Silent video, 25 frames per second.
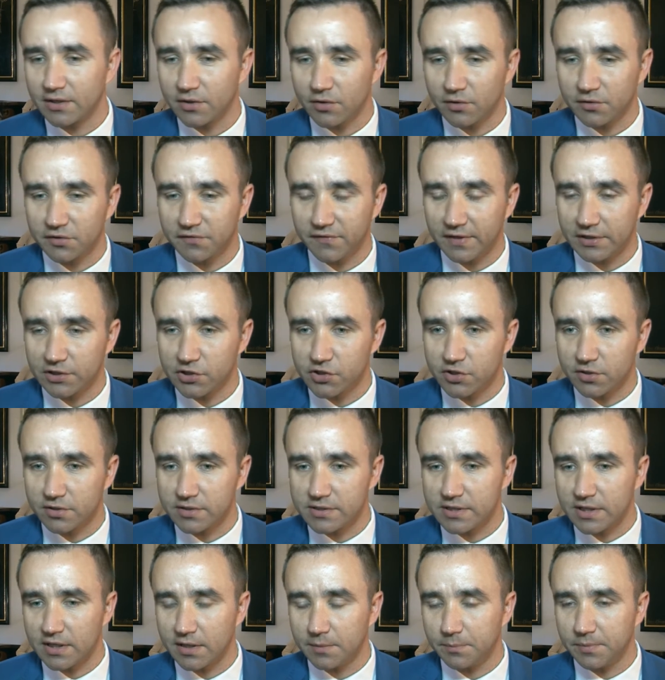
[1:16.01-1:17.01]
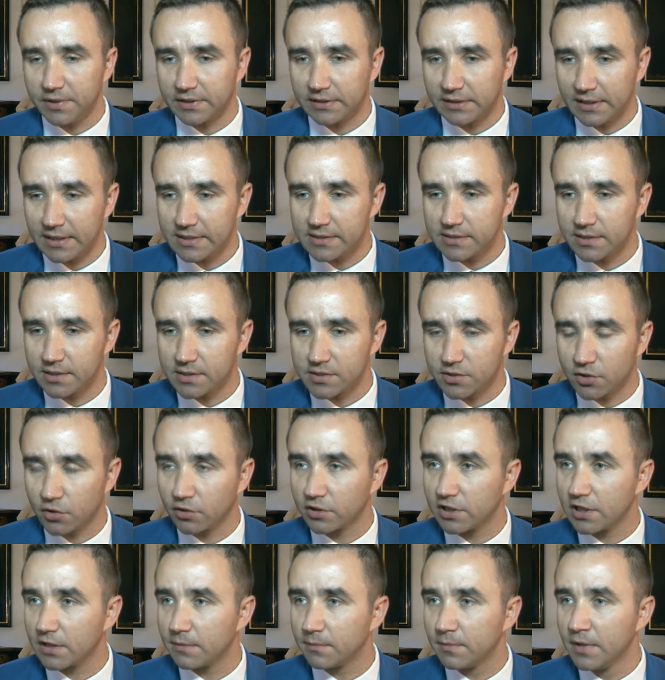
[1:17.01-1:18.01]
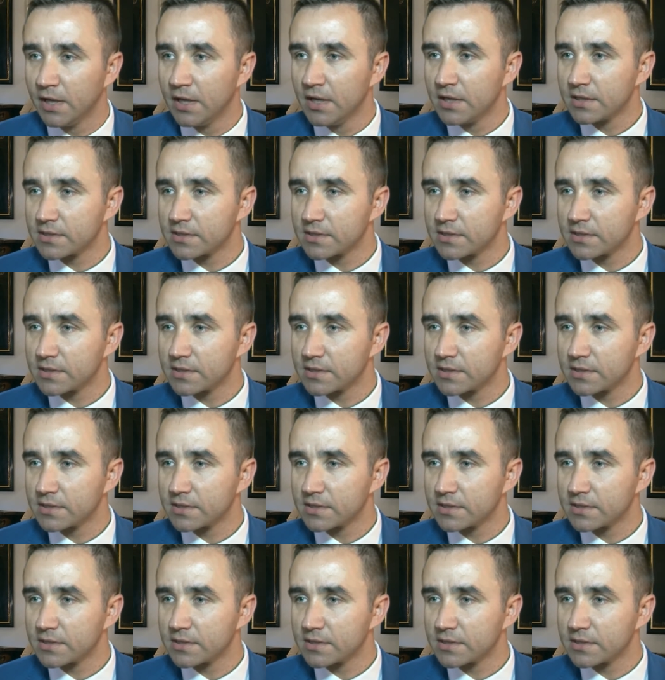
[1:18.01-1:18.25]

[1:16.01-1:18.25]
Rok 2015 jest rokiem